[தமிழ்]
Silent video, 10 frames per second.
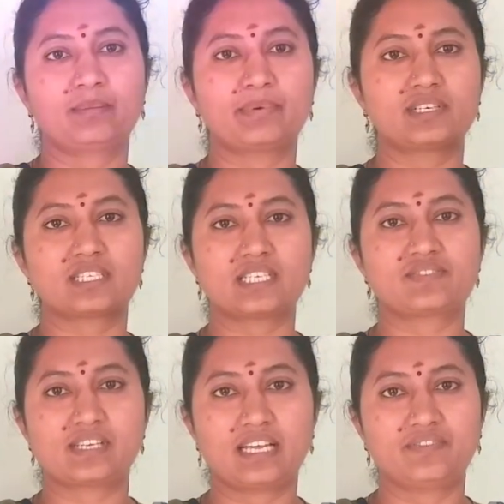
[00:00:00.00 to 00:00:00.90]
இப்போ
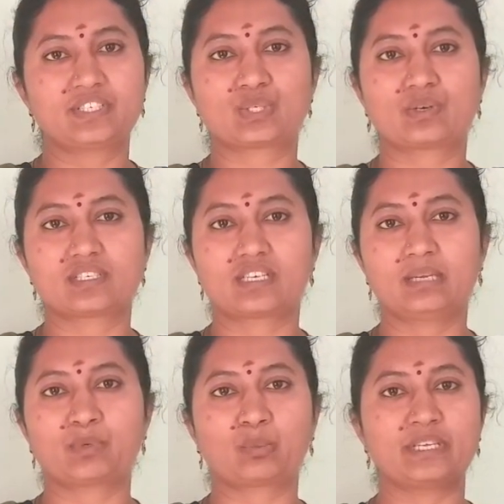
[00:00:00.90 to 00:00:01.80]
ஹெச்டிஎஃப்சி லைஃப்
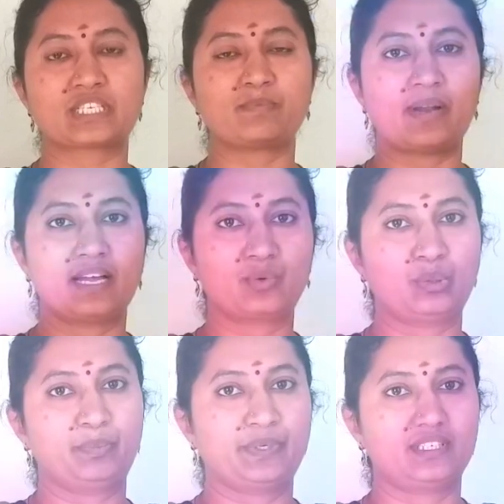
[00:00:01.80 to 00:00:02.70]
இன்சூரன்ஸில் இப்போ ஒரு பெஸ்ட் பிளான்
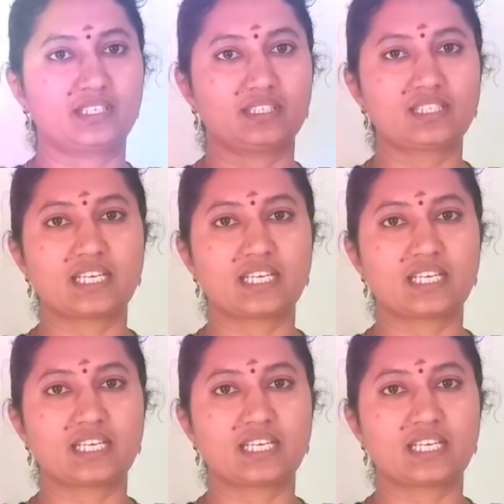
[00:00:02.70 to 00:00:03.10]
ஒன்று போயிட்டுருக்கு